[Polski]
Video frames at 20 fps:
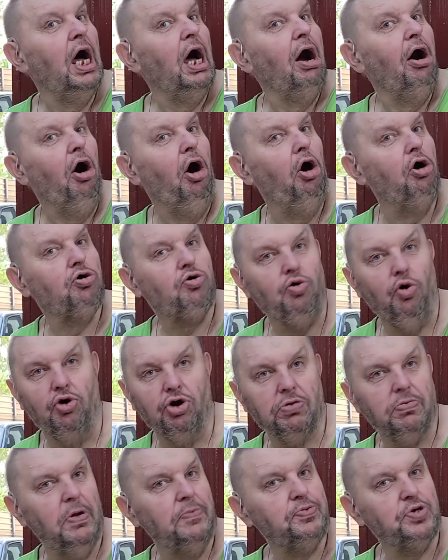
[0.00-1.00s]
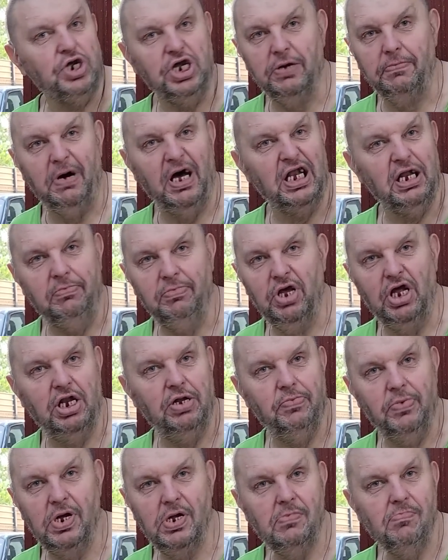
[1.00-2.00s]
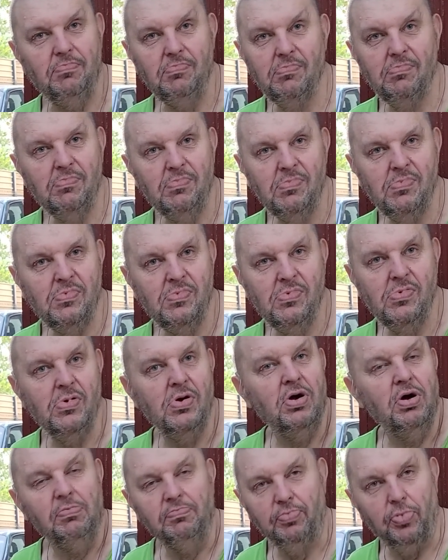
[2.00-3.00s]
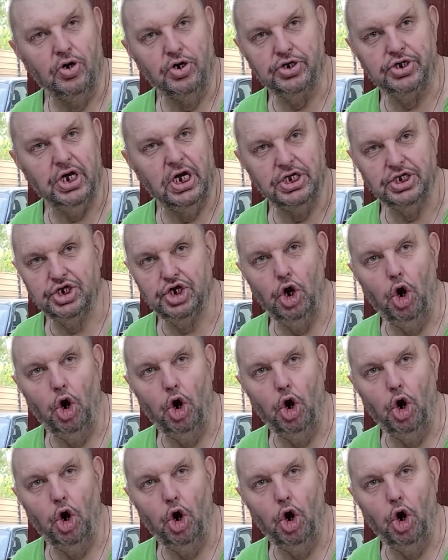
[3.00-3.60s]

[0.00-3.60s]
O kurwa, mieliby. Wszyscy? Policjanci.